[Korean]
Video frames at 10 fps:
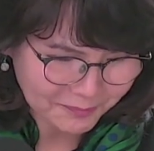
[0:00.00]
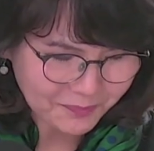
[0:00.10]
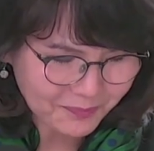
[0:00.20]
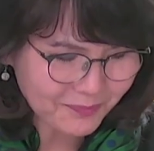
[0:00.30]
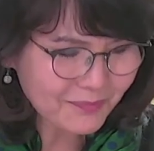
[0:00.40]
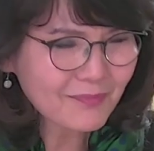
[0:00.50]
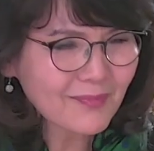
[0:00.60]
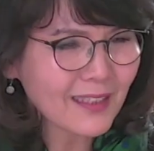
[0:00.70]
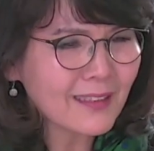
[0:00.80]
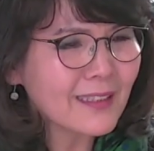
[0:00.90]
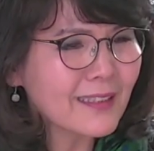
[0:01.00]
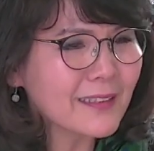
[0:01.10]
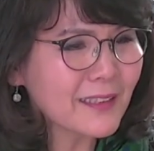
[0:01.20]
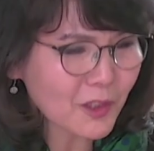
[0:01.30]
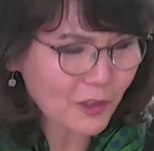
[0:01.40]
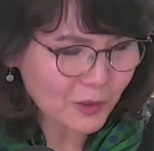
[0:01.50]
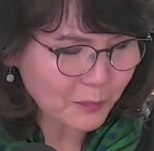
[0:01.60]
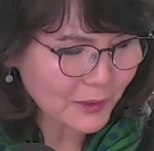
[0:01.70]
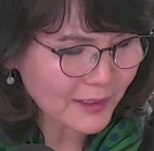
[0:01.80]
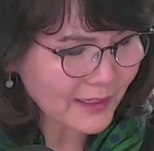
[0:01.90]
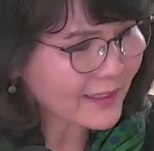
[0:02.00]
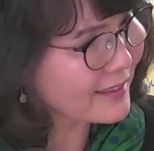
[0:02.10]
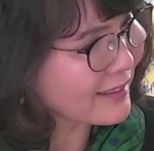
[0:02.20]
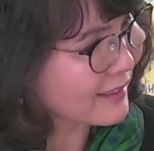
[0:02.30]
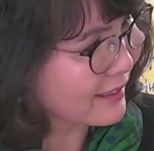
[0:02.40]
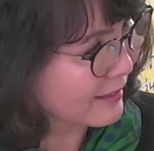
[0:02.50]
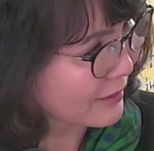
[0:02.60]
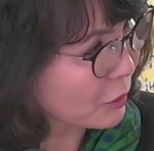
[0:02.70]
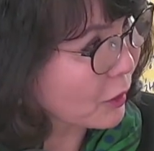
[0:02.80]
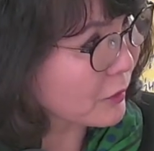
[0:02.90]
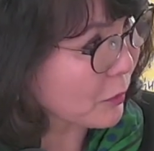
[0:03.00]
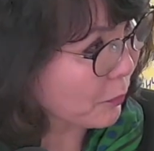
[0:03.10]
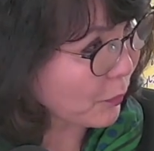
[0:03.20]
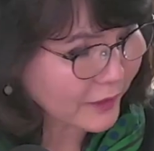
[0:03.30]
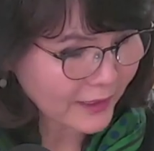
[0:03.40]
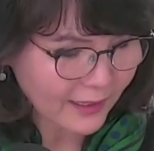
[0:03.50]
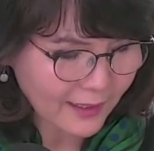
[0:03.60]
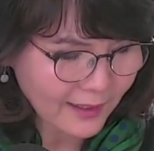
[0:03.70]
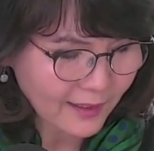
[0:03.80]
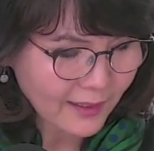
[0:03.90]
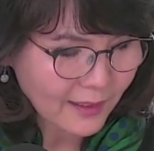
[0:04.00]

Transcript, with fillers: 네. 그래서 그모차르트또 이렇게 좀 보니까